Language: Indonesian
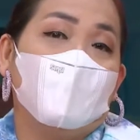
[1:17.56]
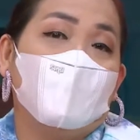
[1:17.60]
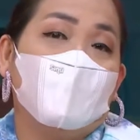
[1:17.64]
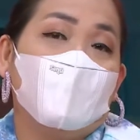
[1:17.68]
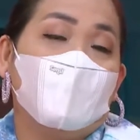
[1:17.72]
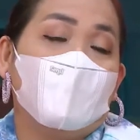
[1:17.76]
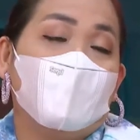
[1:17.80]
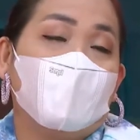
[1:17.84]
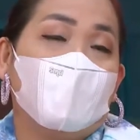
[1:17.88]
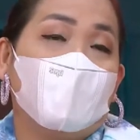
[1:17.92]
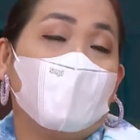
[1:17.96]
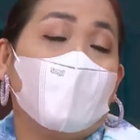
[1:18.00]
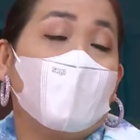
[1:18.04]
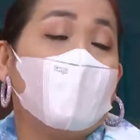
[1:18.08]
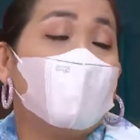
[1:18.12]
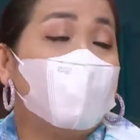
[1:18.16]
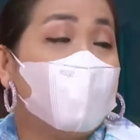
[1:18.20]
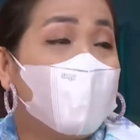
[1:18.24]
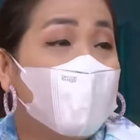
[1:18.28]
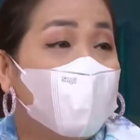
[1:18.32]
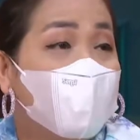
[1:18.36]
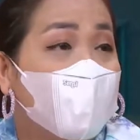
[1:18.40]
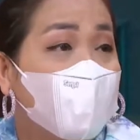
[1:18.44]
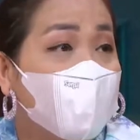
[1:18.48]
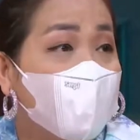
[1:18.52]
kenapa
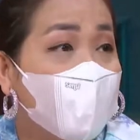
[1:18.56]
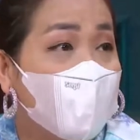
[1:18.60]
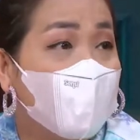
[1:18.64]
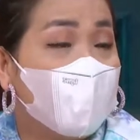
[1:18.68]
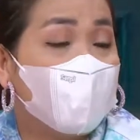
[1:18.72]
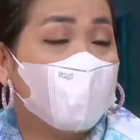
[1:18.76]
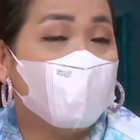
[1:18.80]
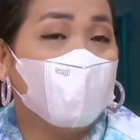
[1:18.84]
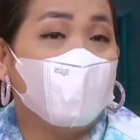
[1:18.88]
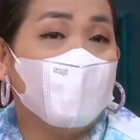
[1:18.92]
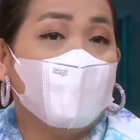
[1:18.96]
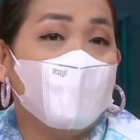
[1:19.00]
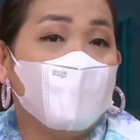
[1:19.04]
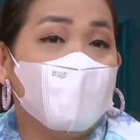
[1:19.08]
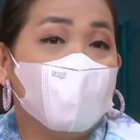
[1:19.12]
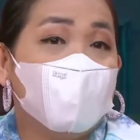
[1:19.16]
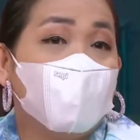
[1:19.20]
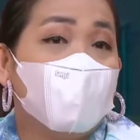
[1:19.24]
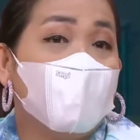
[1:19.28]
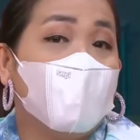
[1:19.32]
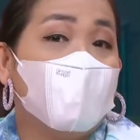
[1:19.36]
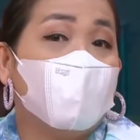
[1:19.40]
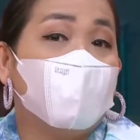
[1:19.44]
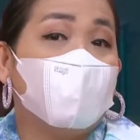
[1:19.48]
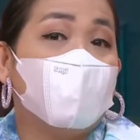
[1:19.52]
memang
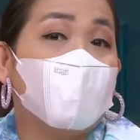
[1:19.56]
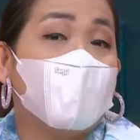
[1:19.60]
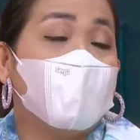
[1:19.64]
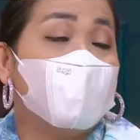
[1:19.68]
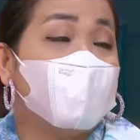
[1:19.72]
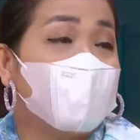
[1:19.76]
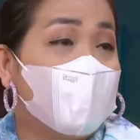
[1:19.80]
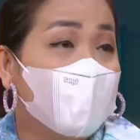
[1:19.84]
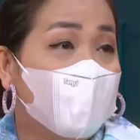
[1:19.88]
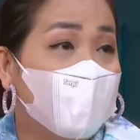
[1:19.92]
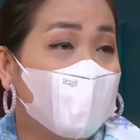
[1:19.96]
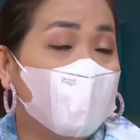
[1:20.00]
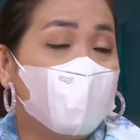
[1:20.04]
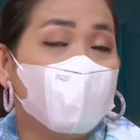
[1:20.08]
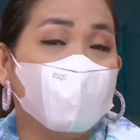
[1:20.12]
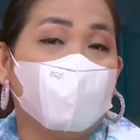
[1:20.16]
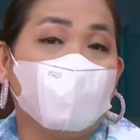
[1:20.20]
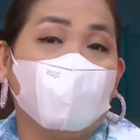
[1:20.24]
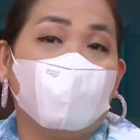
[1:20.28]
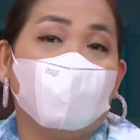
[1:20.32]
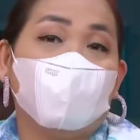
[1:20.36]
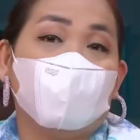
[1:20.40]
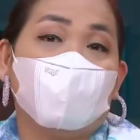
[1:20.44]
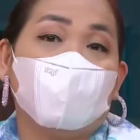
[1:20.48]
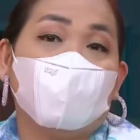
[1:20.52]
coba periksain
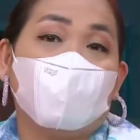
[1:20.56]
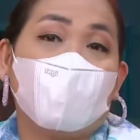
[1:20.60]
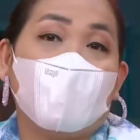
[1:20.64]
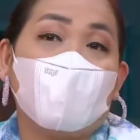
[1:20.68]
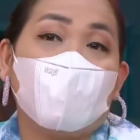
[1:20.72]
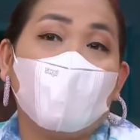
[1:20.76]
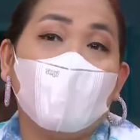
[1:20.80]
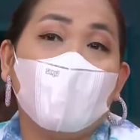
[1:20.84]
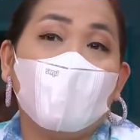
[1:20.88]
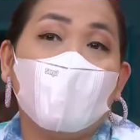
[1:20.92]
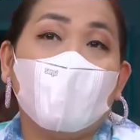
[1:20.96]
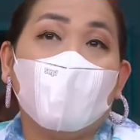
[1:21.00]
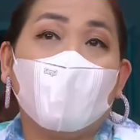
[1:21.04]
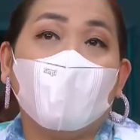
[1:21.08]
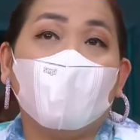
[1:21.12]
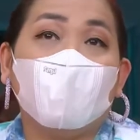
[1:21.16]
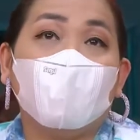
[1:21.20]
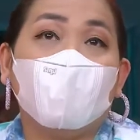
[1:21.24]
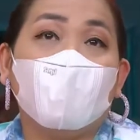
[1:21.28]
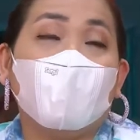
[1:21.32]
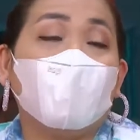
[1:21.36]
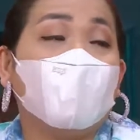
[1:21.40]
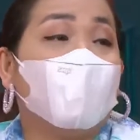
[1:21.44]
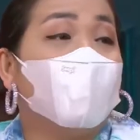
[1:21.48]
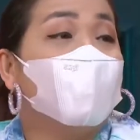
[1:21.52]
tapi dia
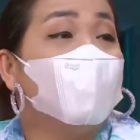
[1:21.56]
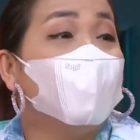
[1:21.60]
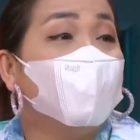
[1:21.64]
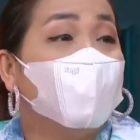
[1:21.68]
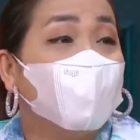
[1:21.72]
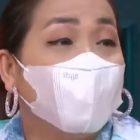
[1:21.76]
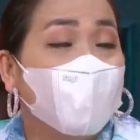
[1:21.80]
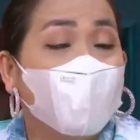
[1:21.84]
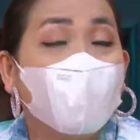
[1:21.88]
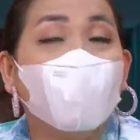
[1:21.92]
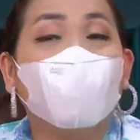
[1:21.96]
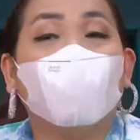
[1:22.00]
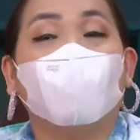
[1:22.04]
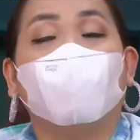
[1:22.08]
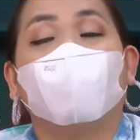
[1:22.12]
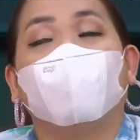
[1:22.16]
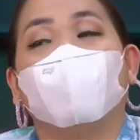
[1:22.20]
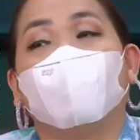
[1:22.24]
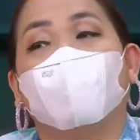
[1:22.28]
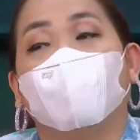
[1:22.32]
nanti dulu deh